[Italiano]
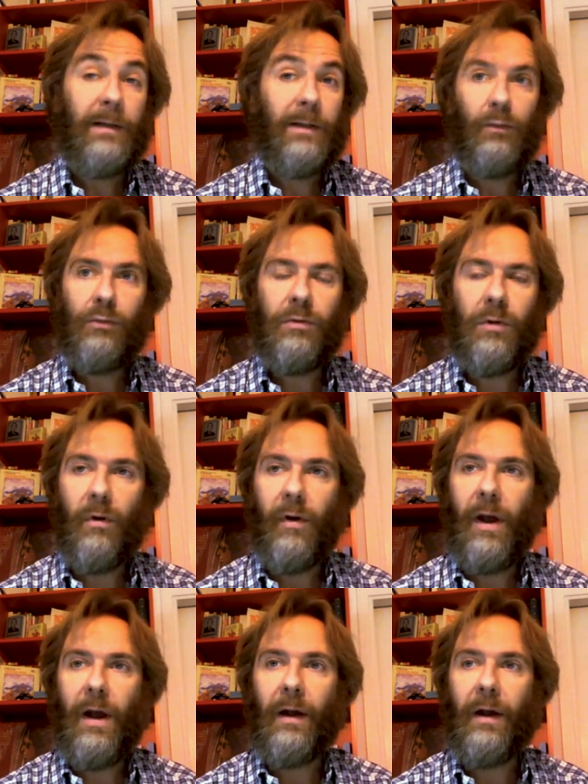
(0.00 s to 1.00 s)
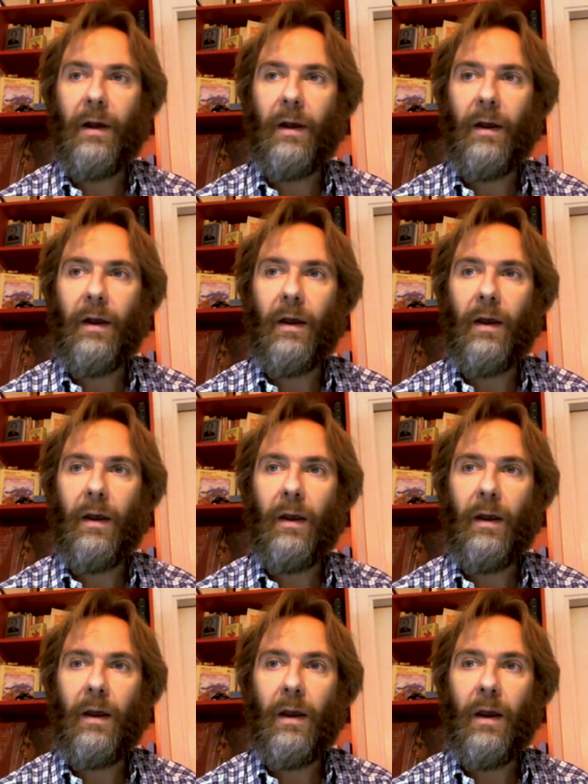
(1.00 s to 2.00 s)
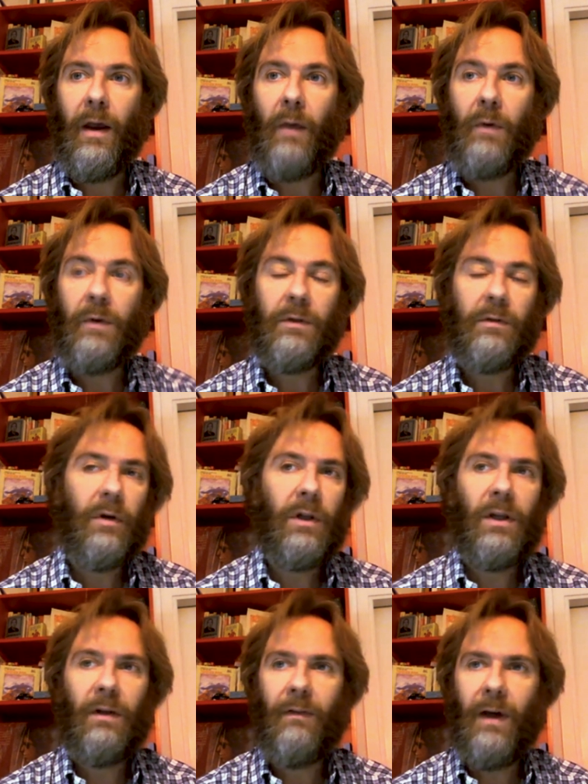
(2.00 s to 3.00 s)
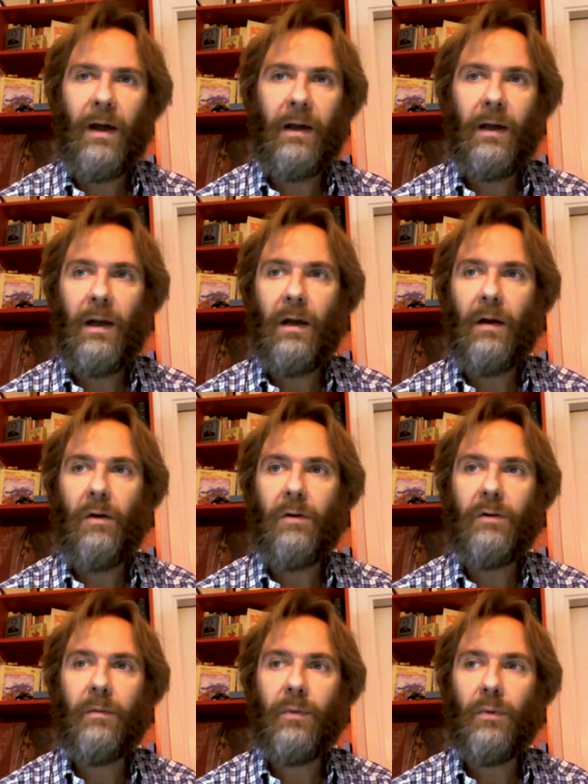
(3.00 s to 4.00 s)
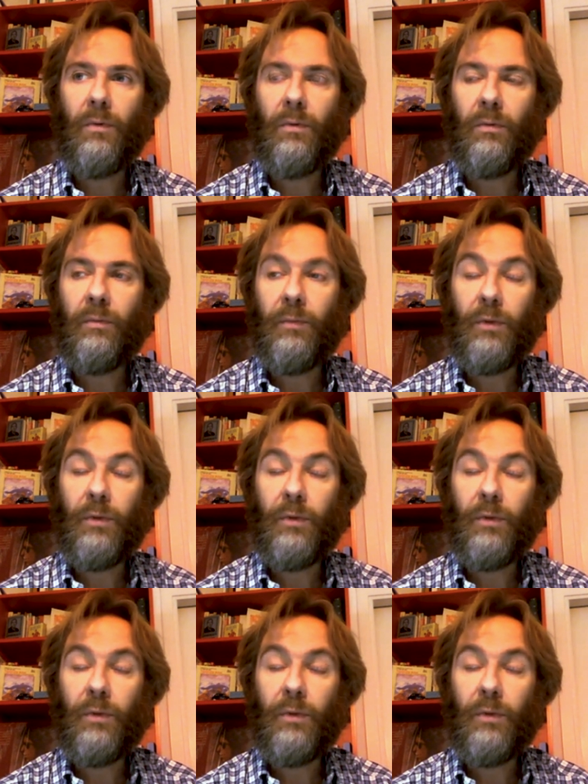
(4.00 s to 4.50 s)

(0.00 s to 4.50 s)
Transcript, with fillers: della seduzione anche e, e questo rendeva anche la cosa più, più